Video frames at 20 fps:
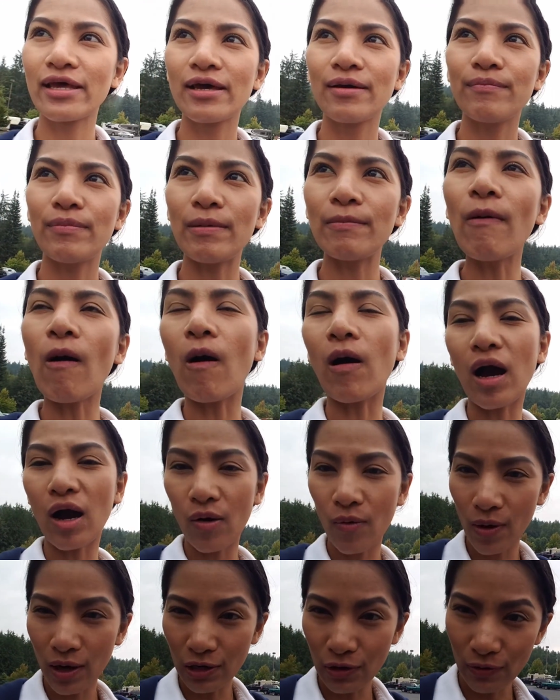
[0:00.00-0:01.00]
ไปบอกเขา
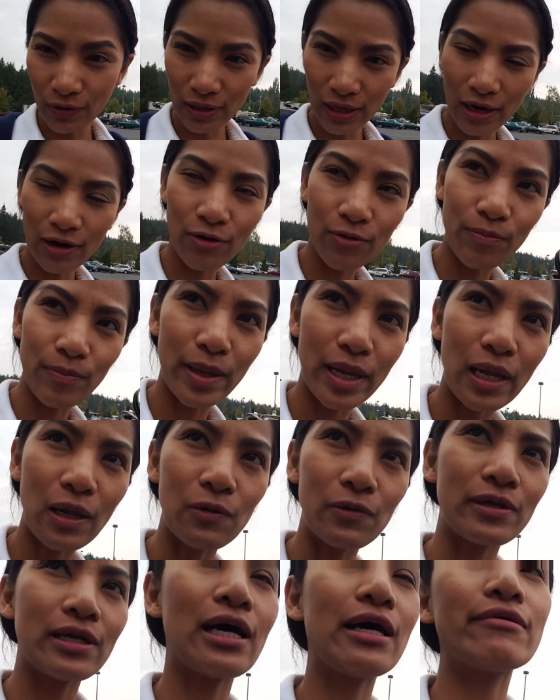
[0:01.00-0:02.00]
ว่ารถเราเป็นร
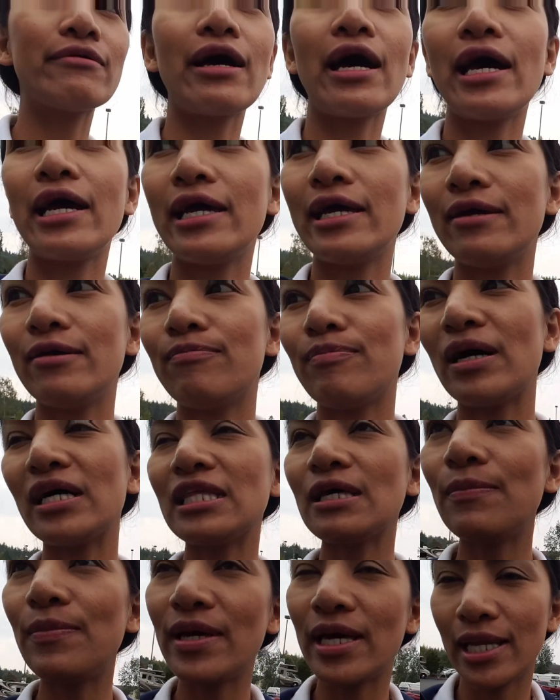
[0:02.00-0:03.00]
ถอะไรป้าย
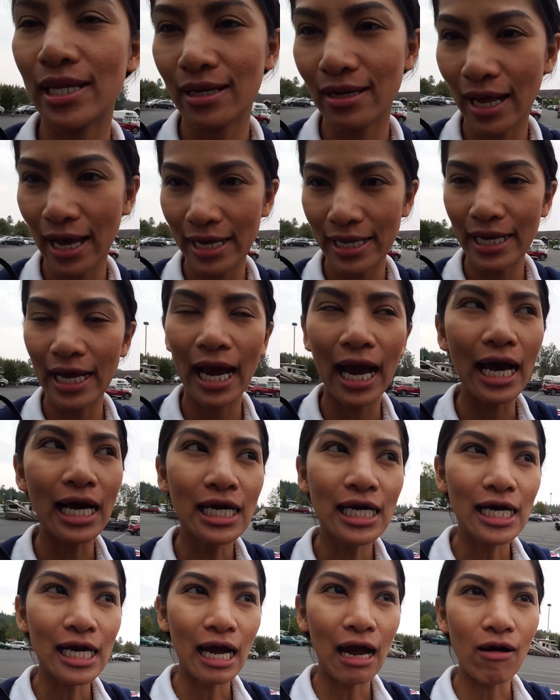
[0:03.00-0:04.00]
ทะเบียนอะไรนะ
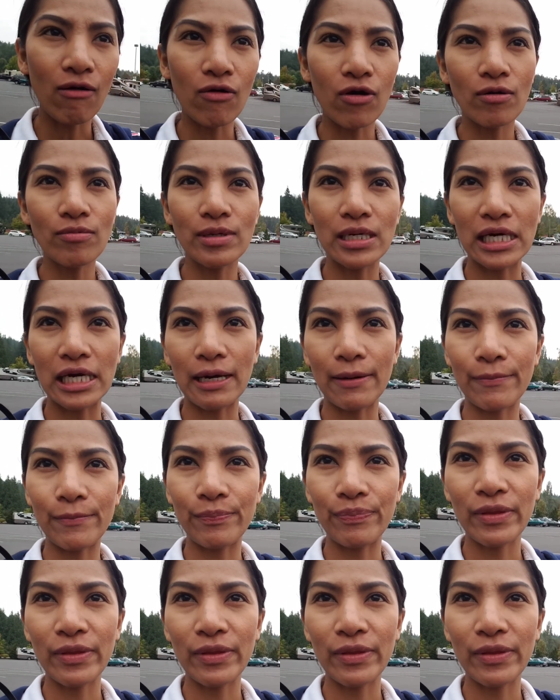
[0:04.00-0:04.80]
เขาก็เหมือนกับ